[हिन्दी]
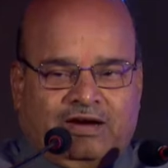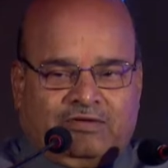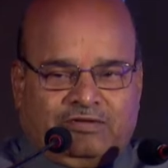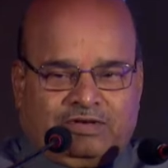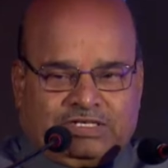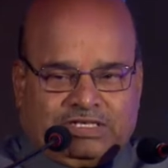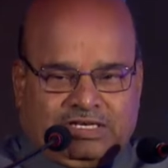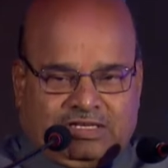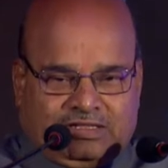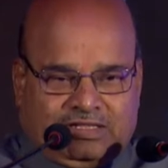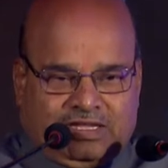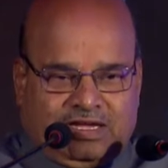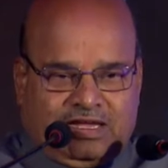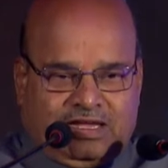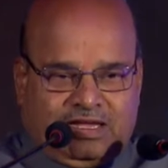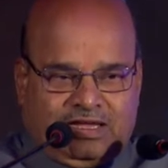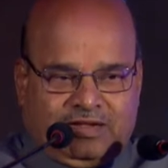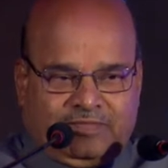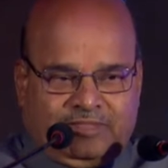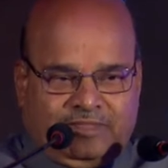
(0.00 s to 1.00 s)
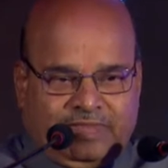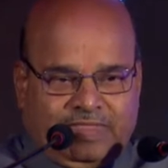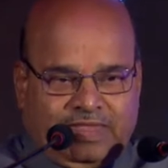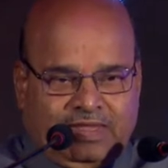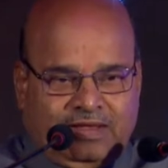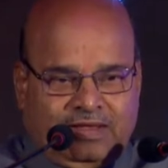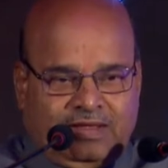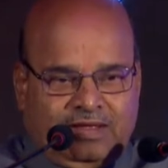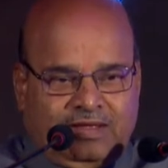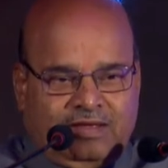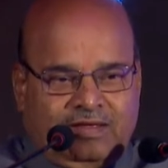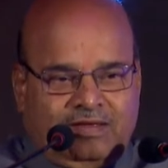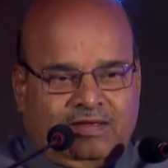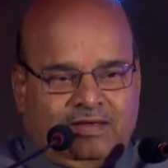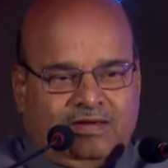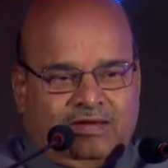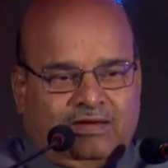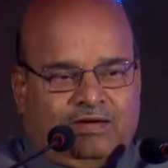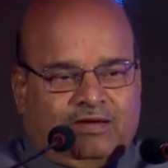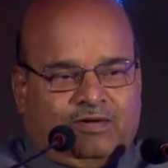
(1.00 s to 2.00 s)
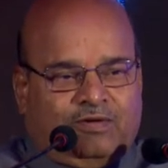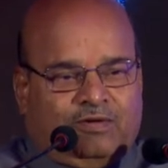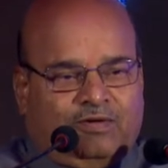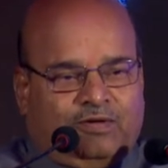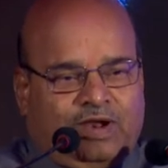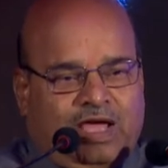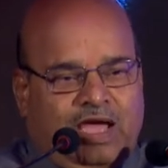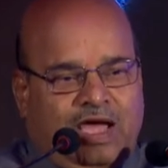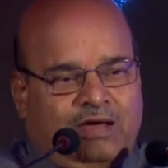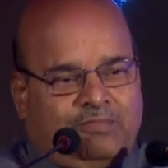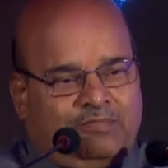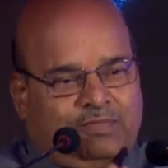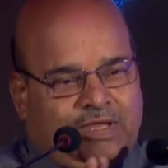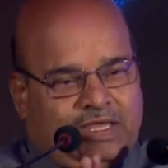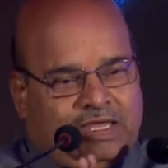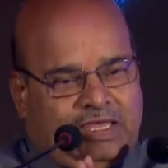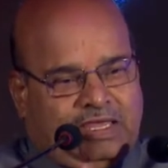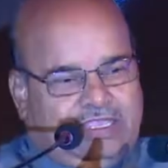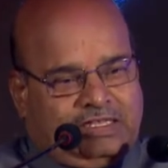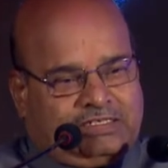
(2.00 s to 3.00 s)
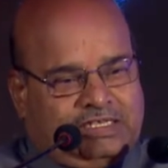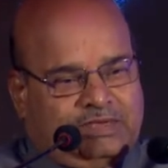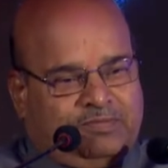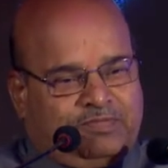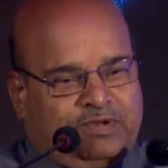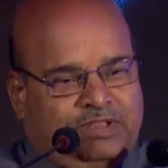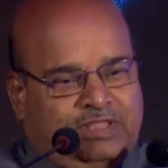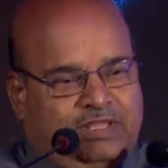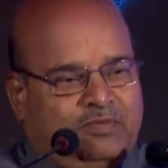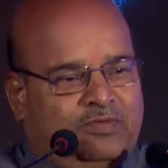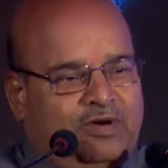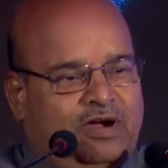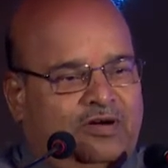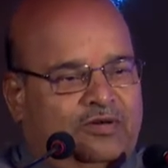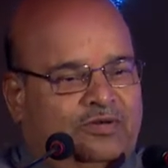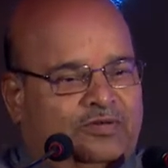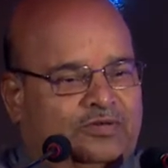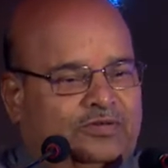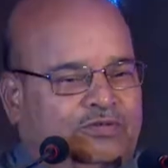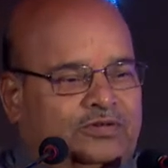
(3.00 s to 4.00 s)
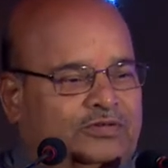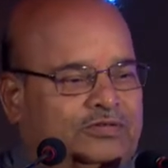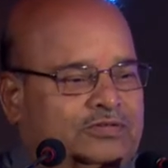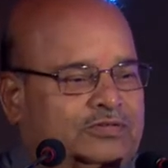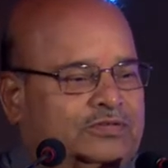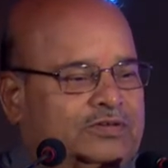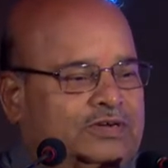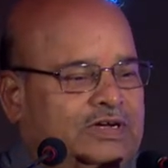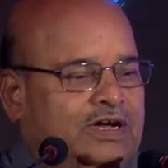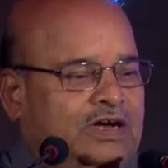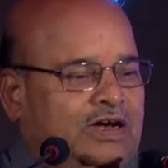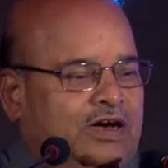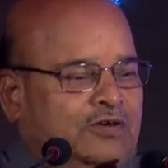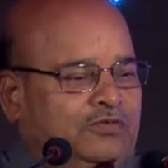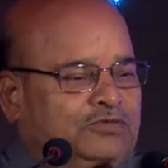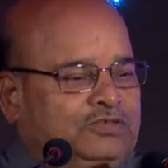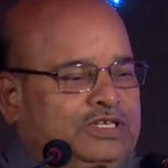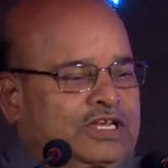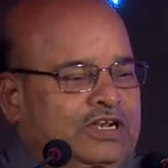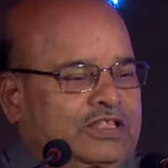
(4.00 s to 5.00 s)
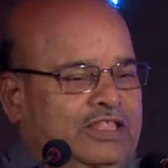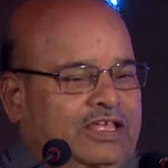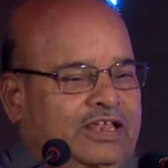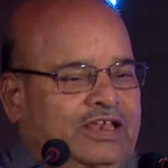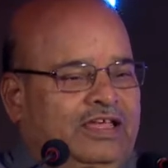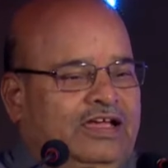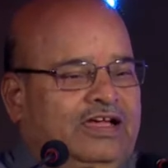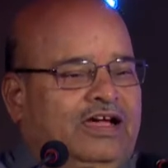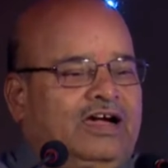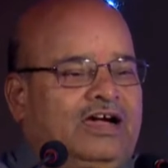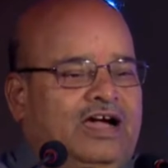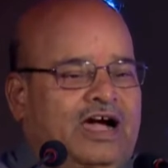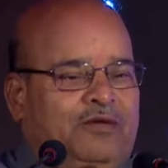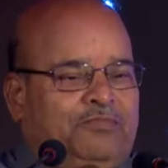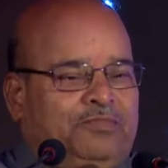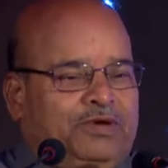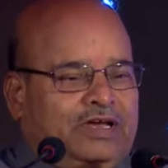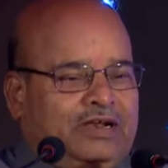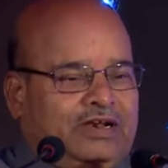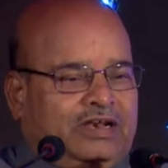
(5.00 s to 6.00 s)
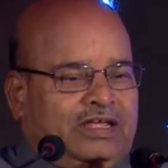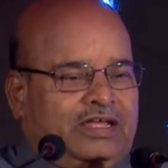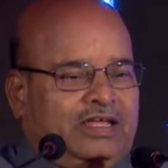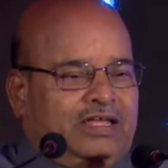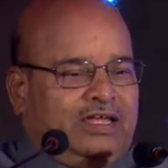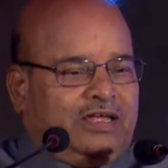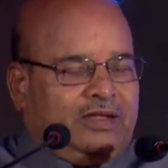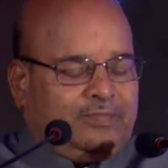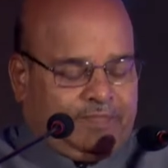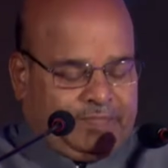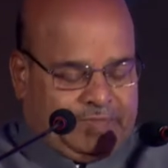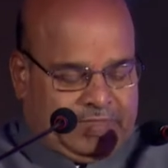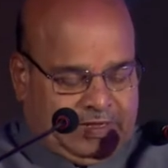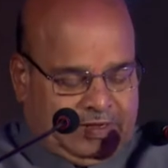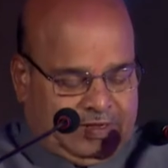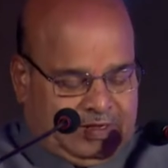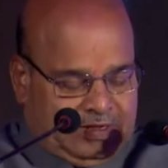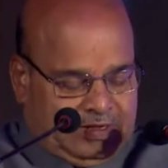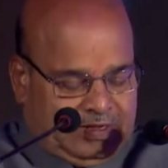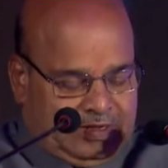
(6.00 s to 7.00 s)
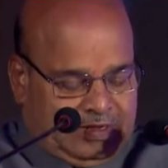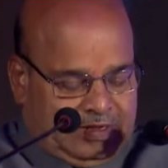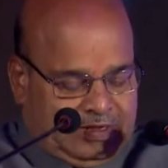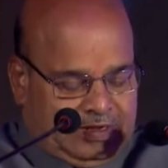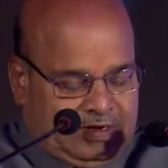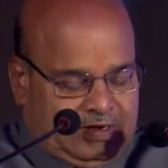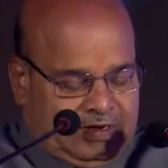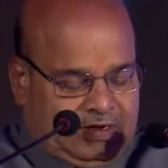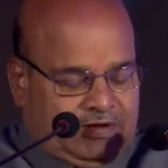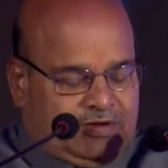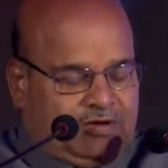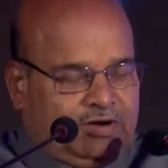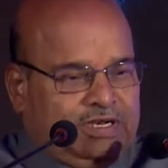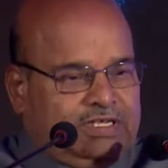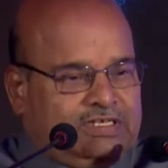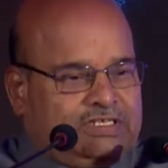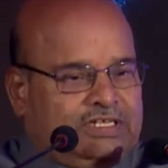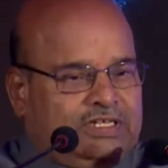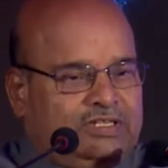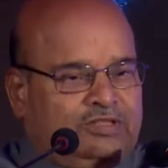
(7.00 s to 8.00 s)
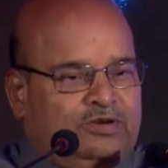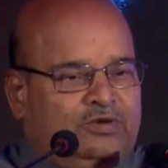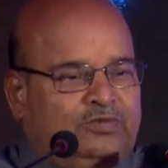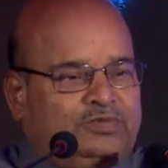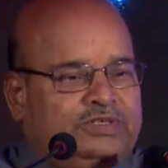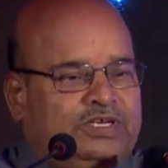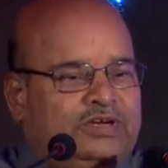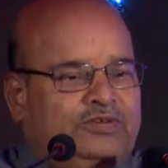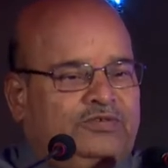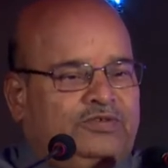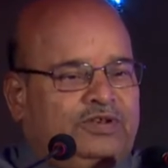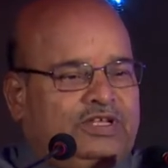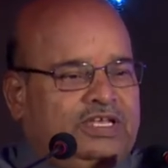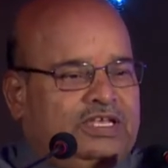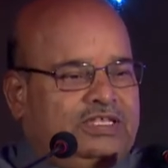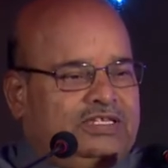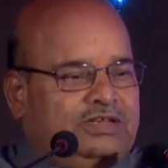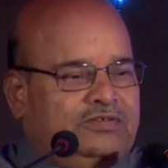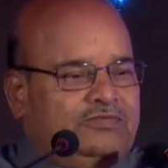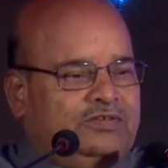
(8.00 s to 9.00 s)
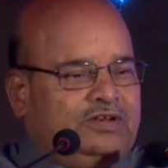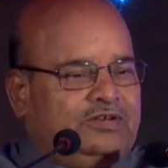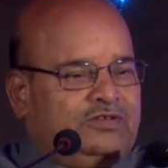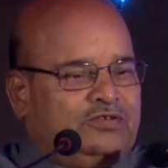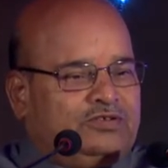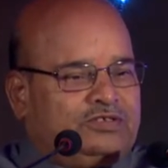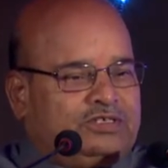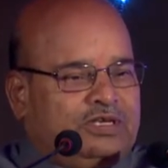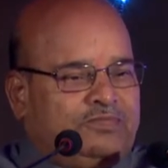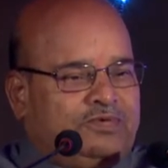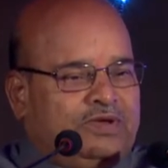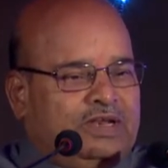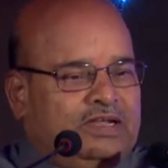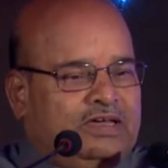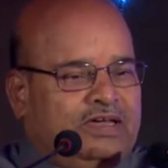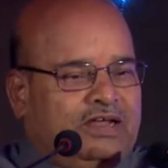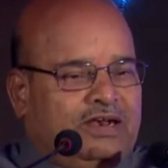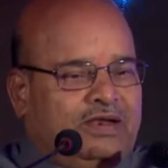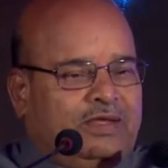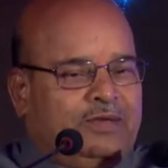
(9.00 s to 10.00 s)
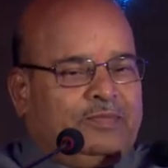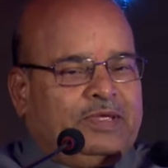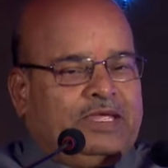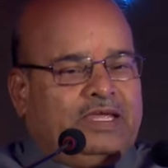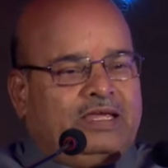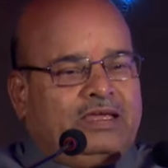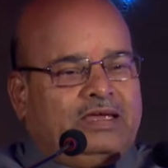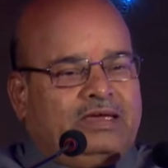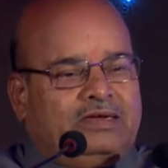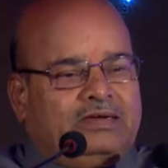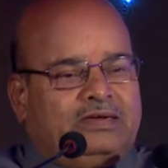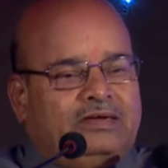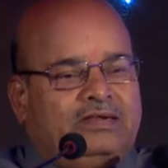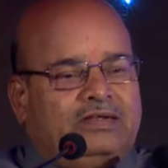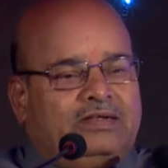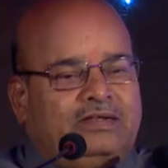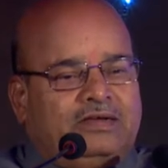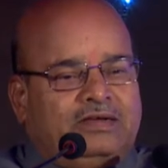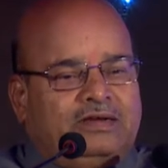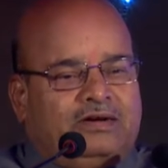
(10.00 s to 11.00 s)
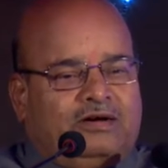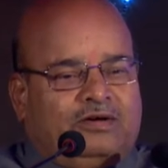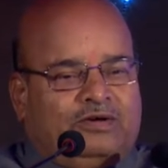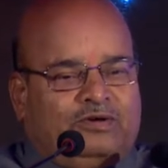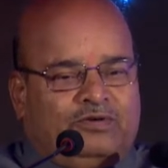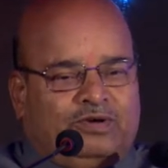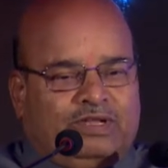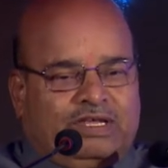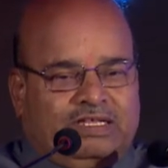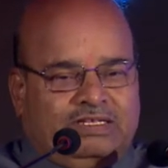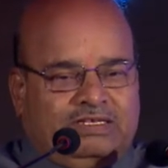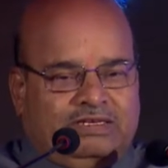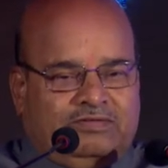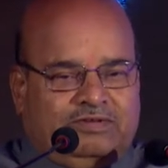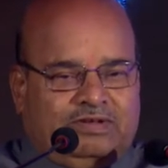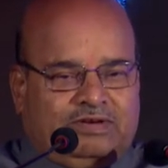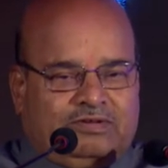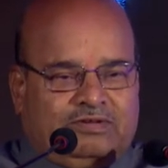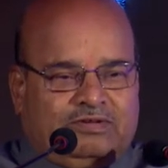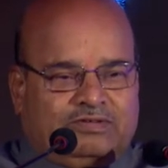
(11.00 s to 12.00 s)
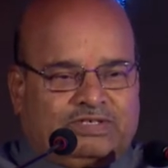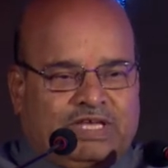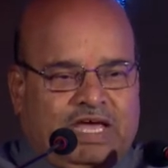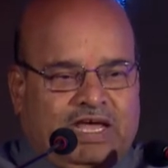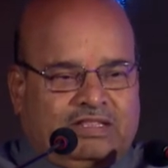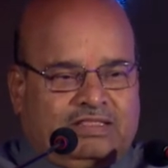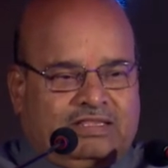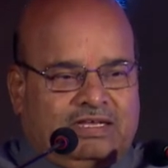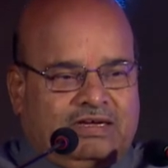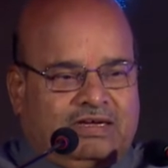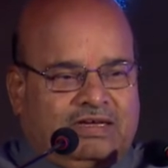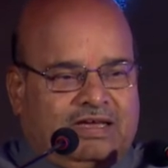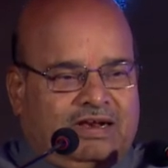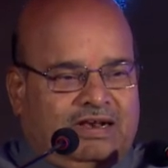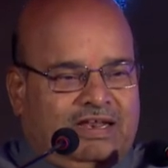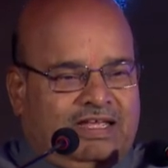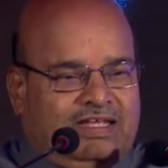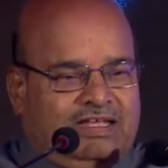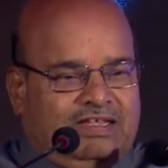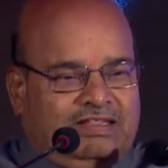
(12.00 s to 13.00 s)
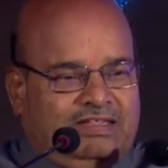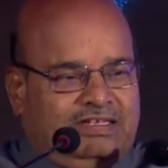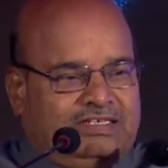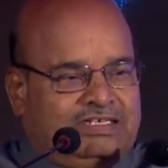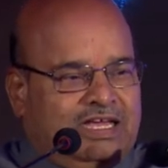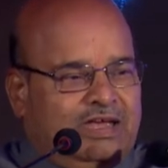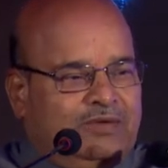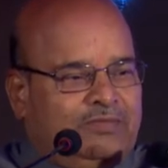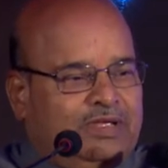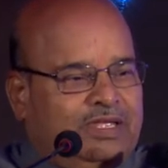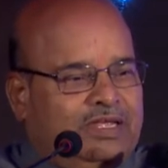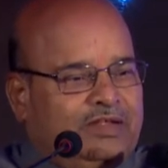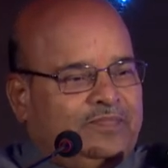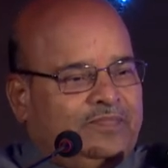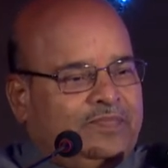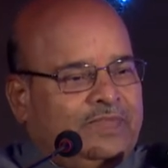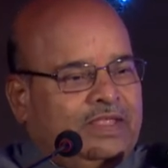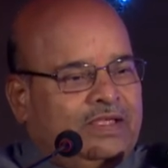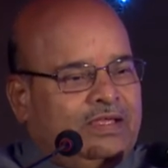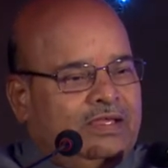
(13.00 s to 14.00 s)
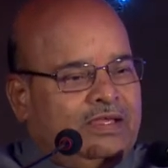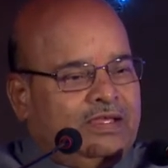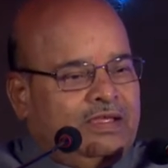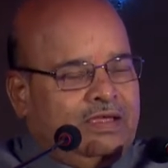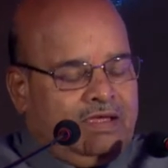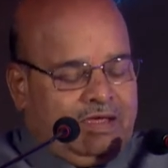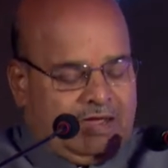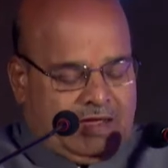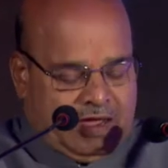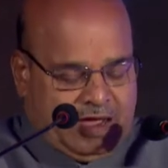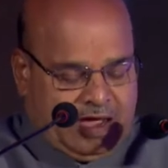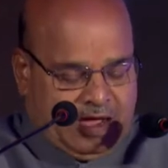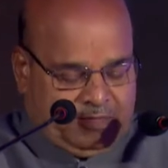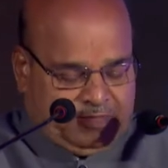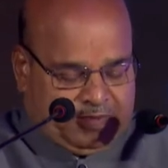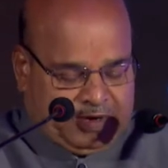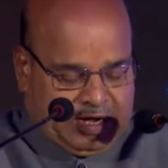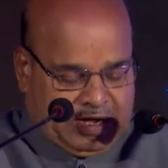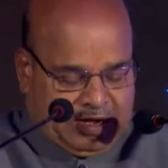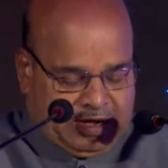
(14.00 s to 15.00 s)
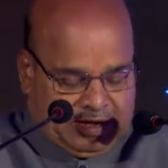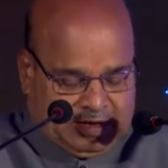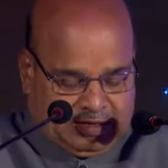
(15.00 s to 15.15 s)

आवश्यकता है और आप ऐसी प्रतिभाओं को अवसर देने का काम कर रहे हैं और निश्चित रूप से उनके जीवन को सफल करने में और उनके जीवन को सार्थक करने की दिशा में आपका